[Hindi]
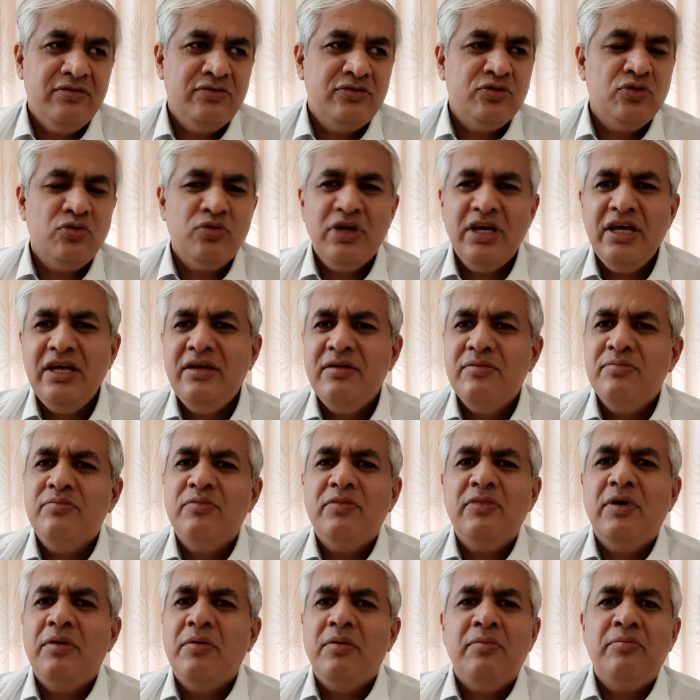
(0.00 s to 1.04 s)
जो कि
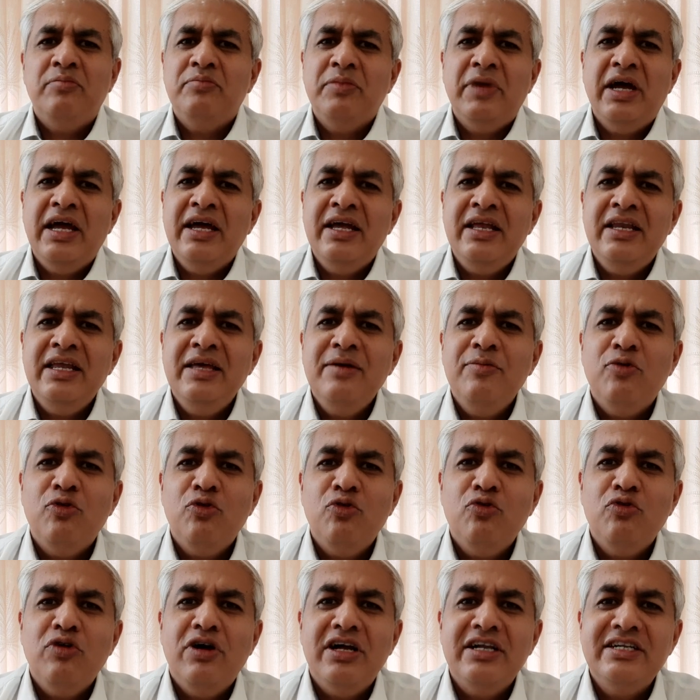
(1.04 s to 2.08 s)
मैं नहीं
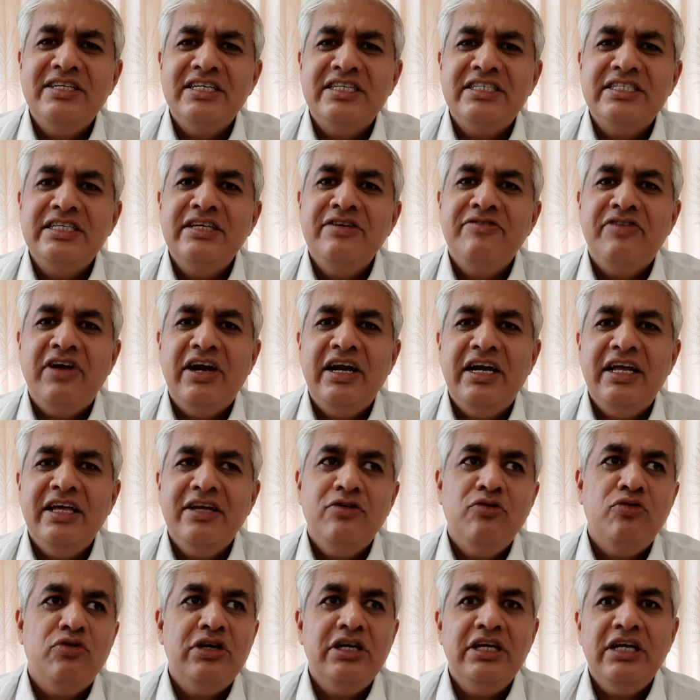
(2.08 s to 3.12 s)
बोलूँगा अनजस्टिफाइड है
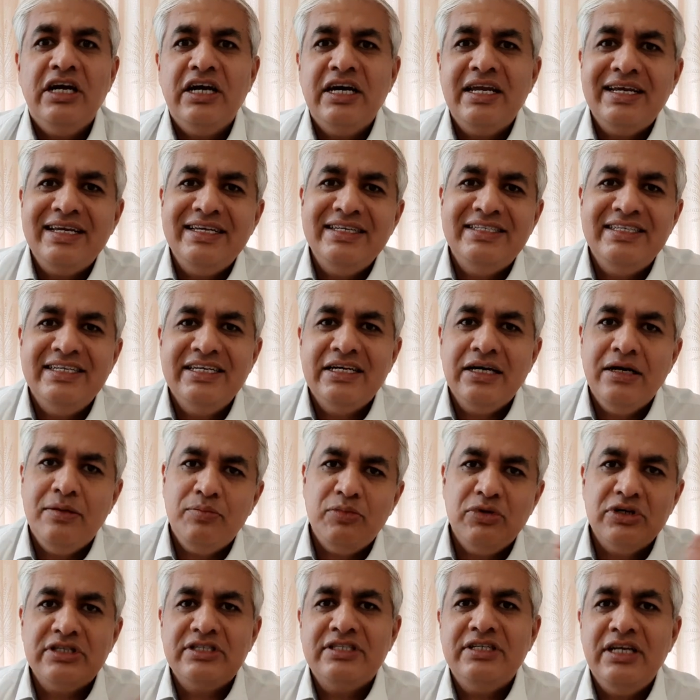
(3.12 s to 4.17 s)
क्योंकि अगर किसी का
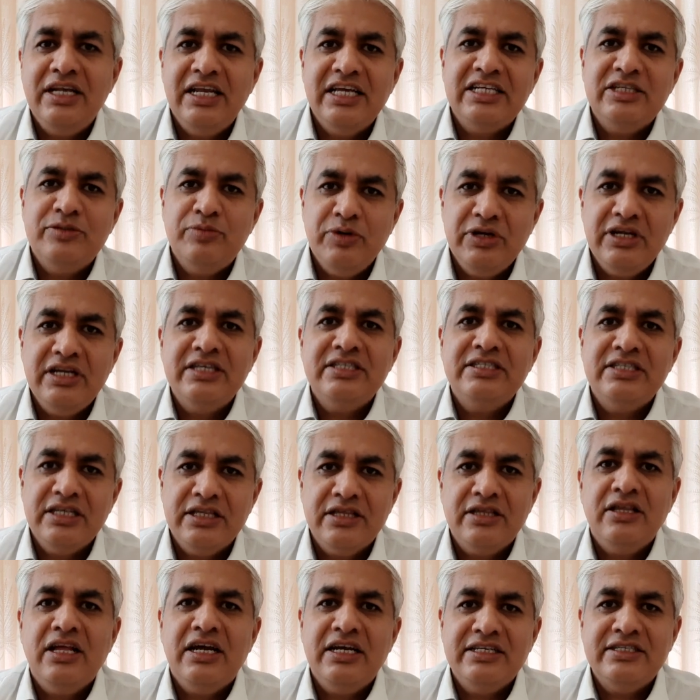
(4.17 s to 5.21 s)
पर्सनल एक्सपीरियंस
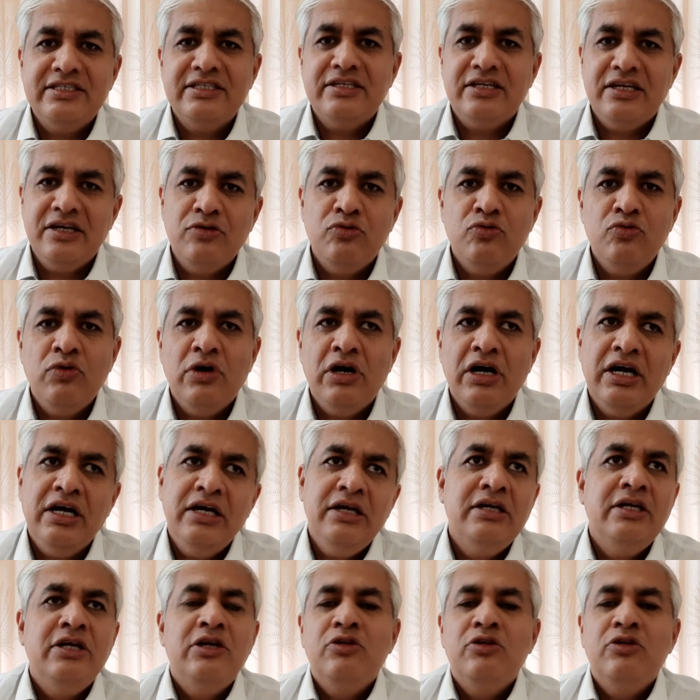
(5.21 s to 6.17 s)
इतना इस तरह हुआ है